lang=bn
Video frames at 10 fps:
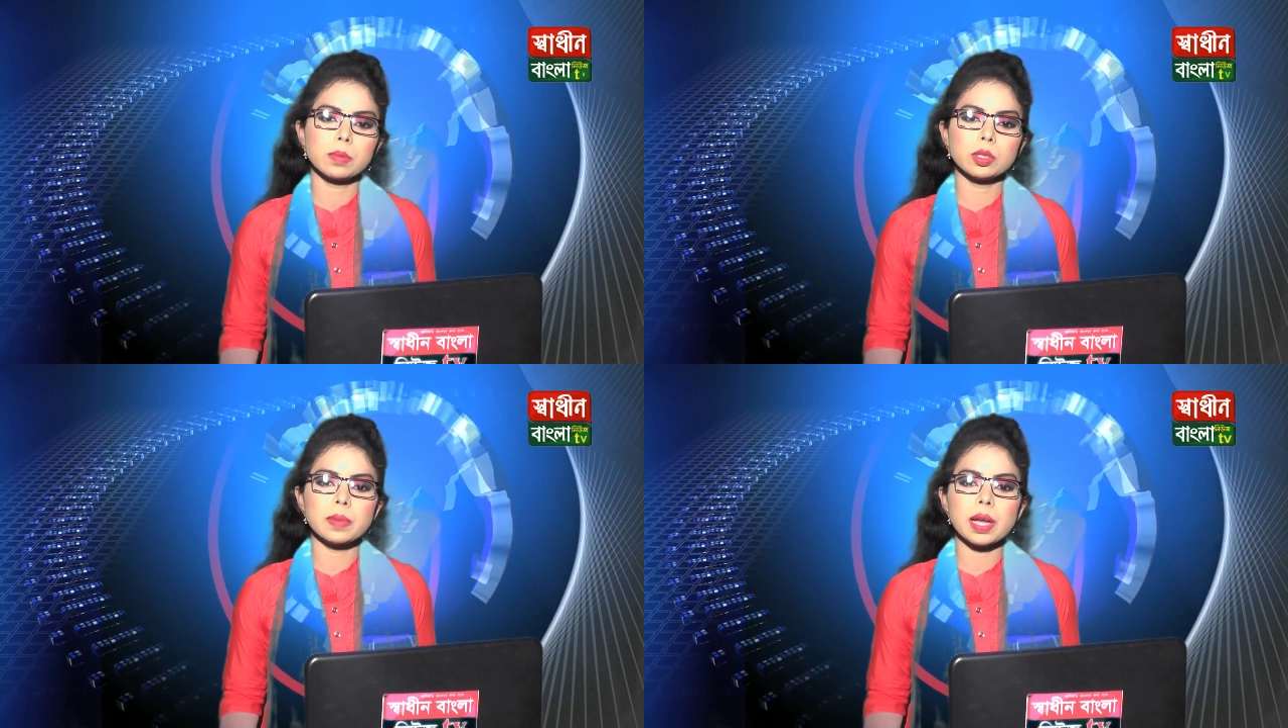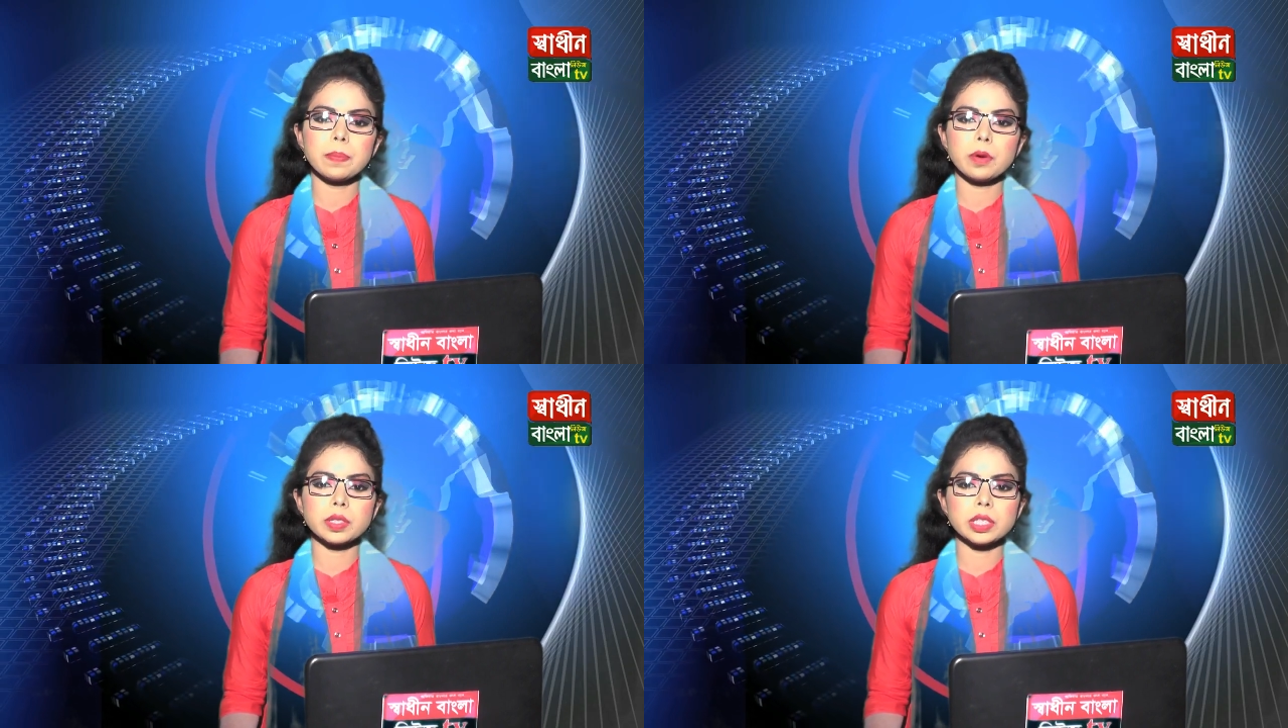বুধবার
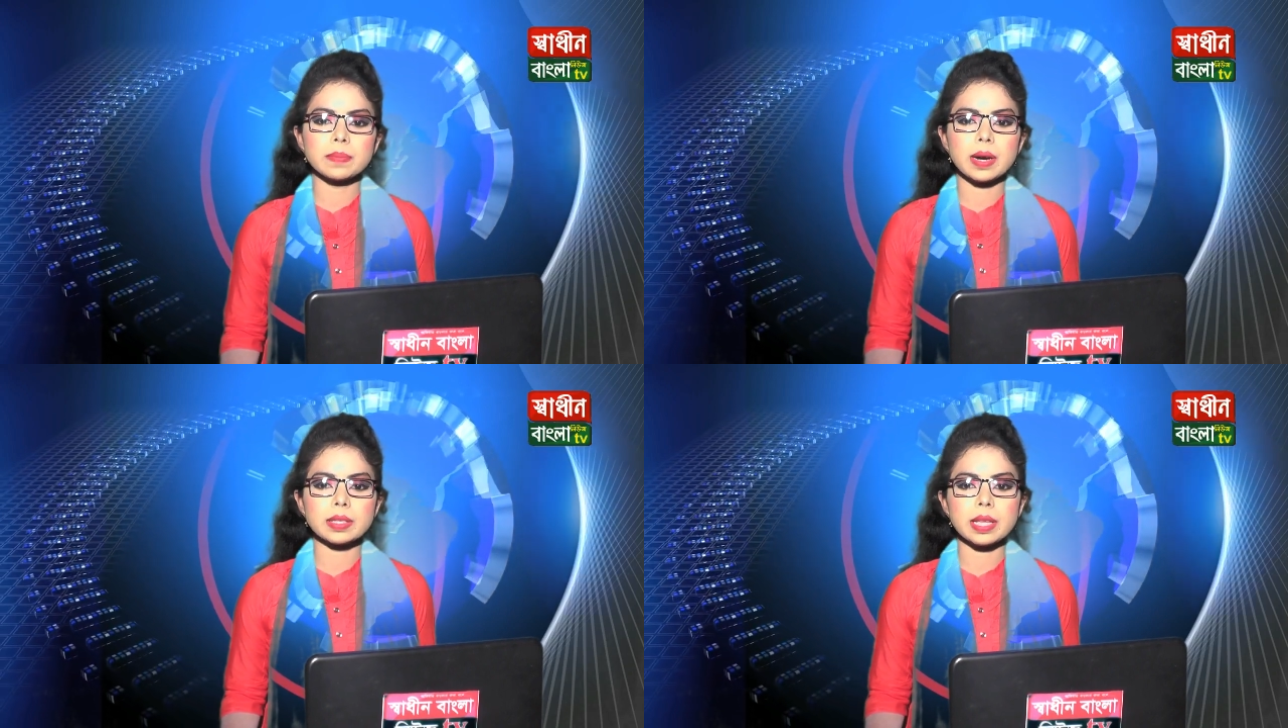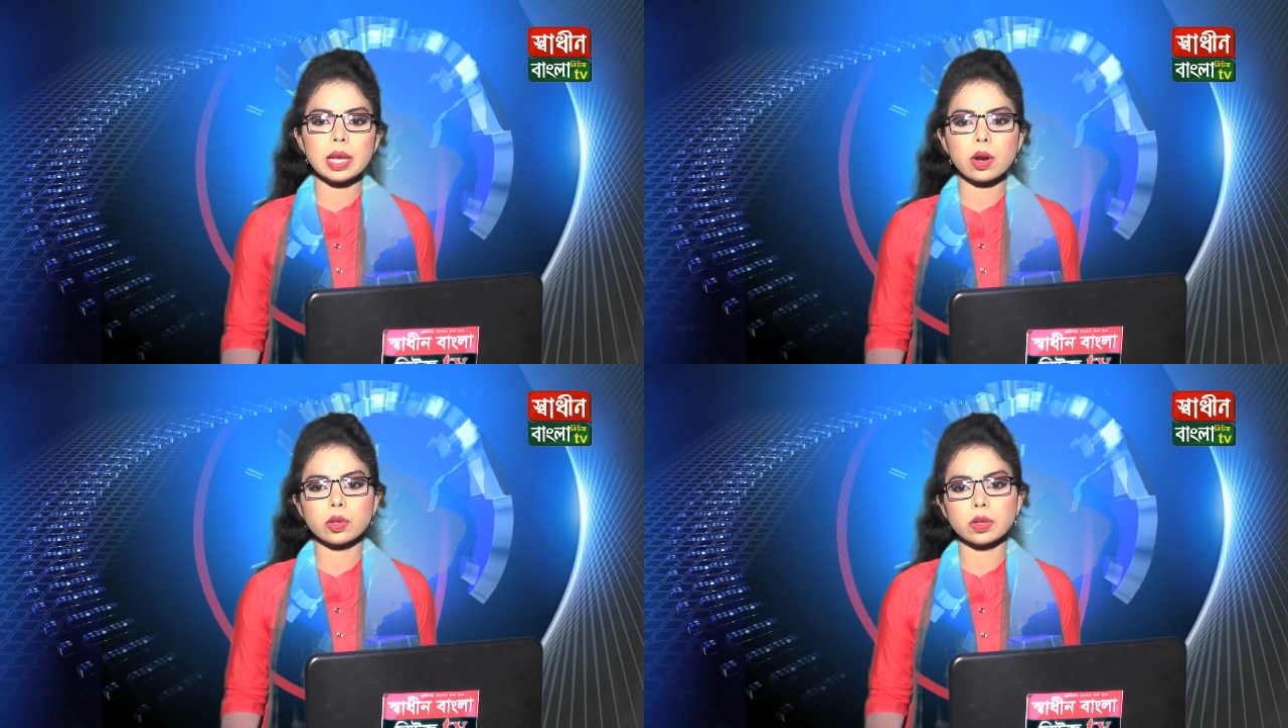পঁচিশ মার্চ
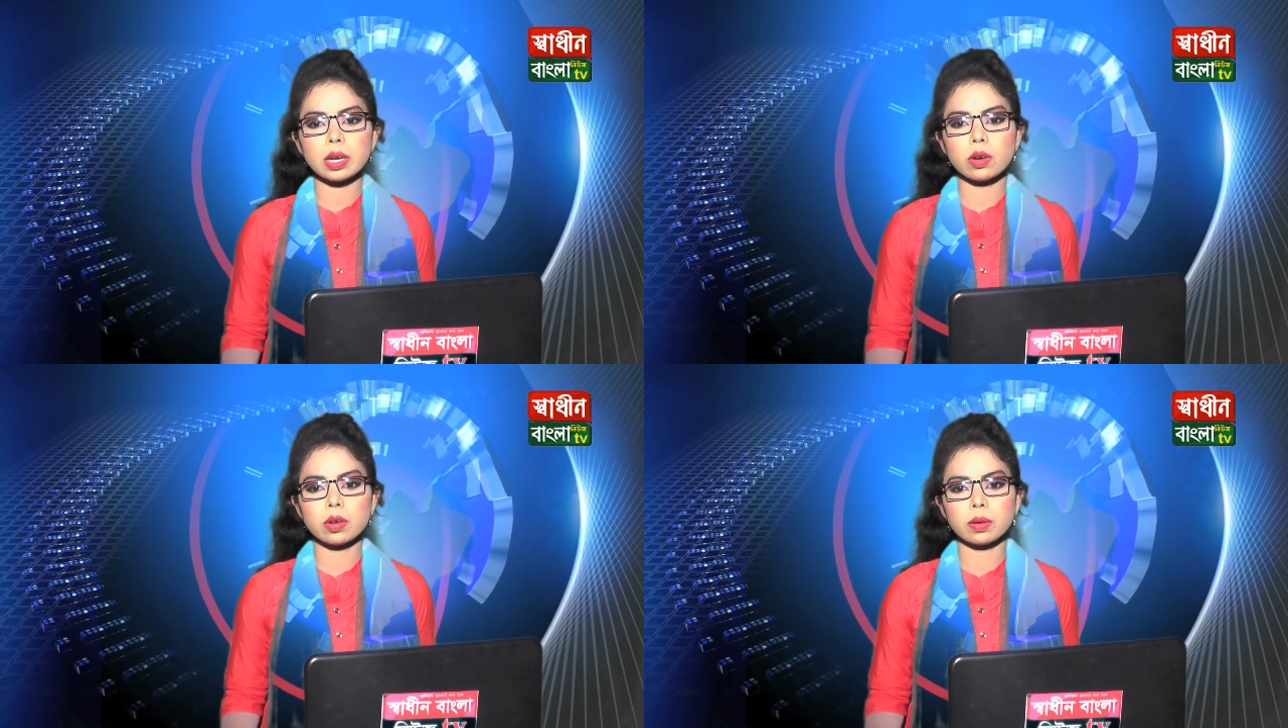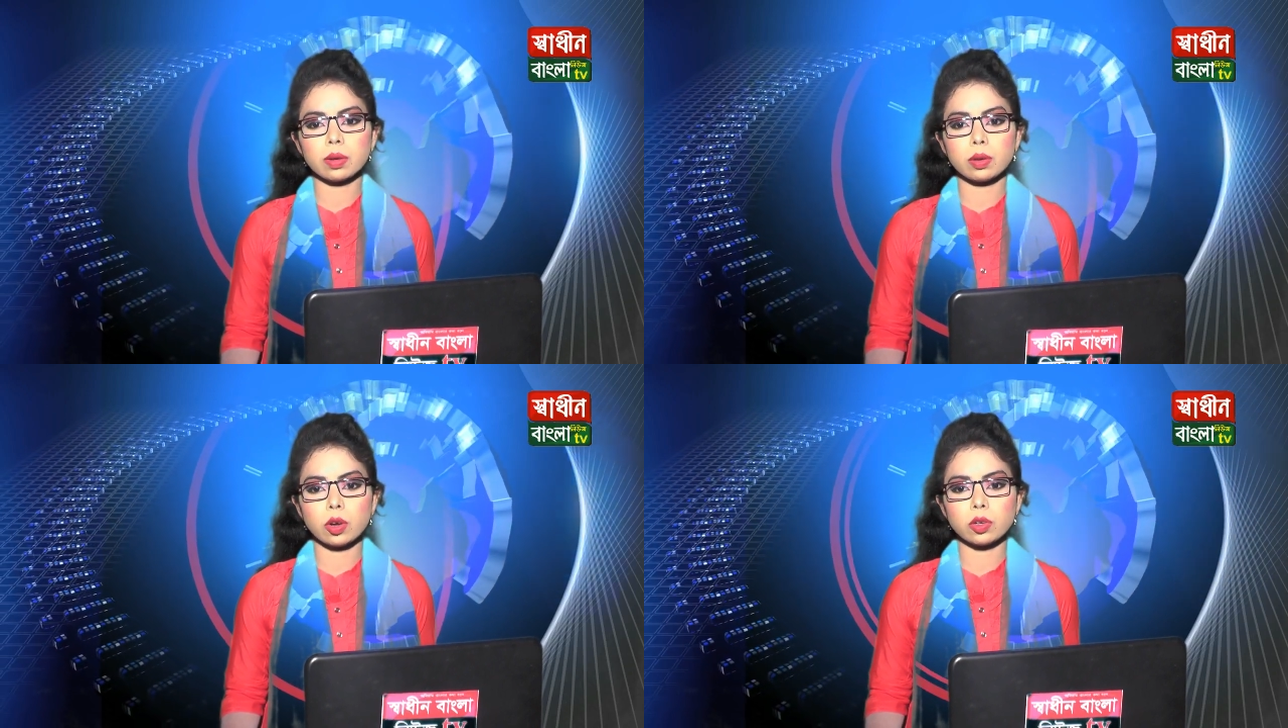এই ঘটনা
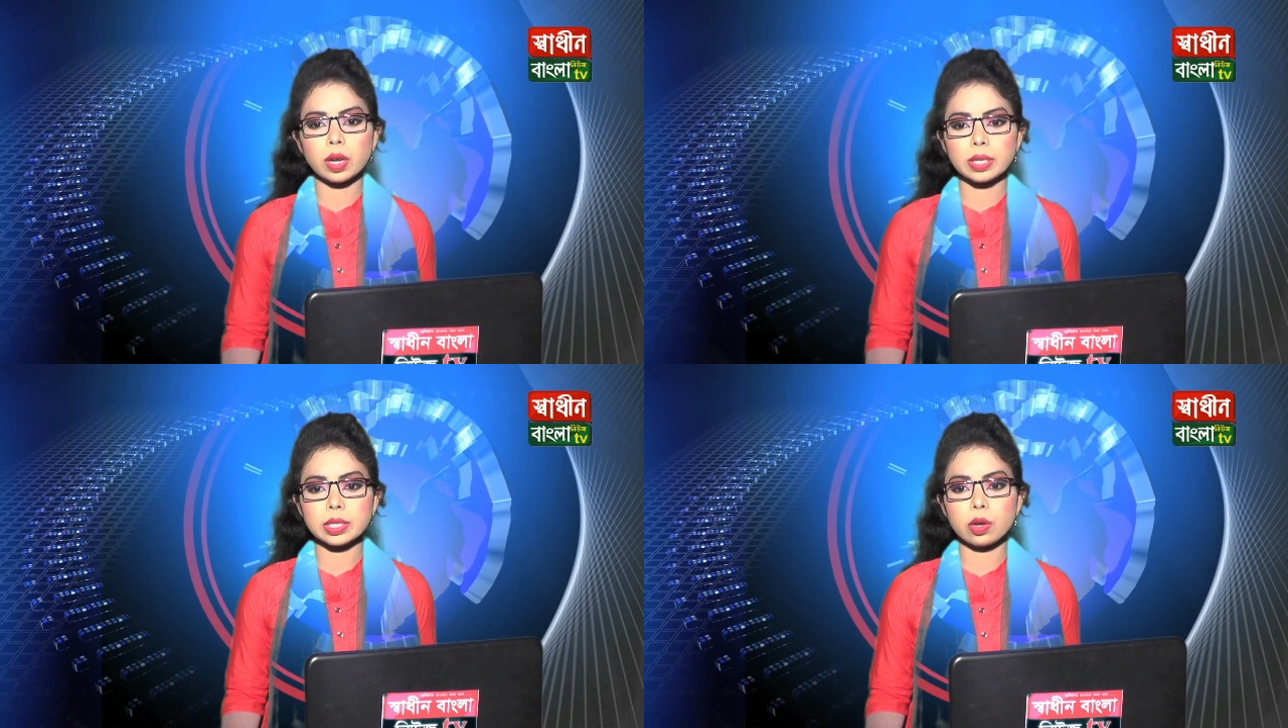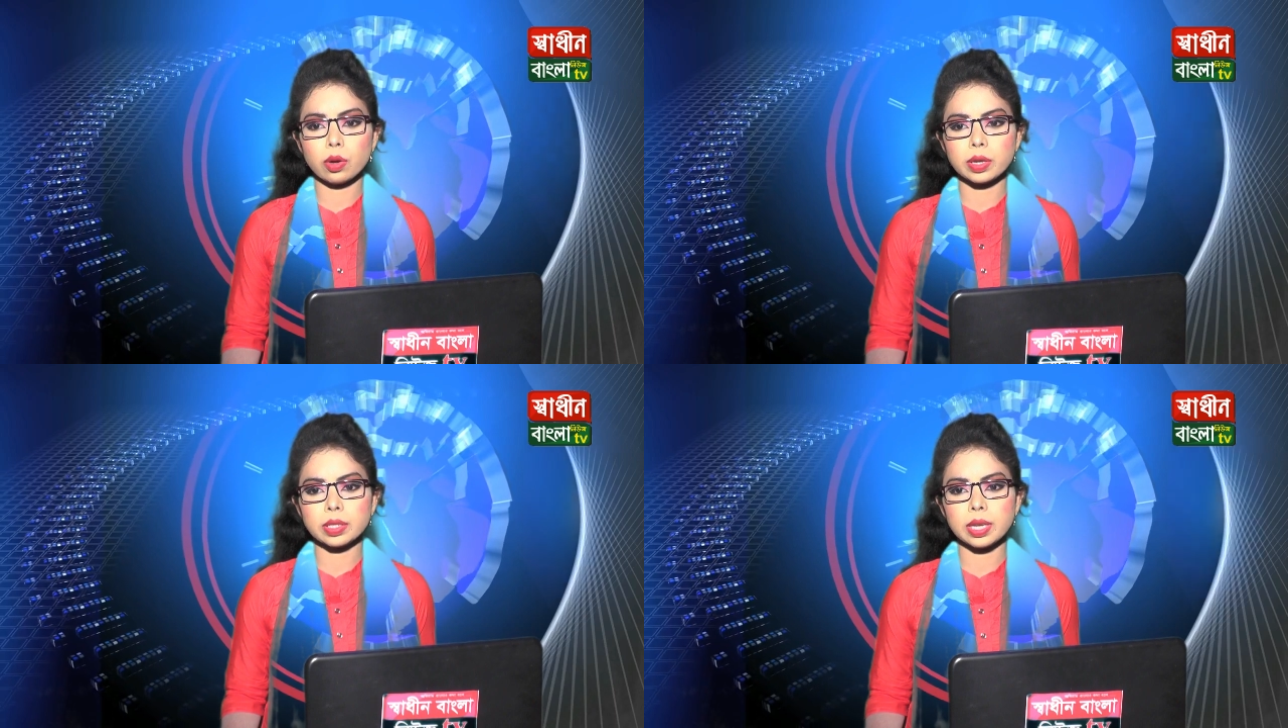ঘটনাটি
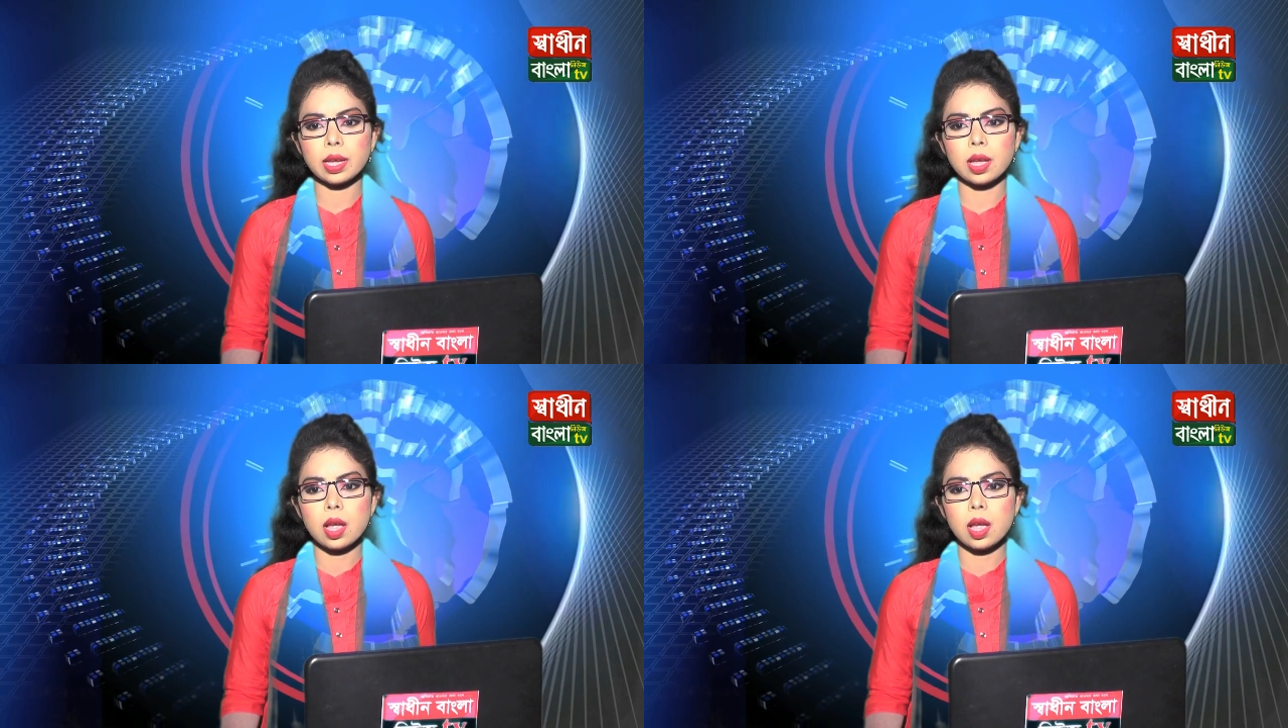ঘটেছে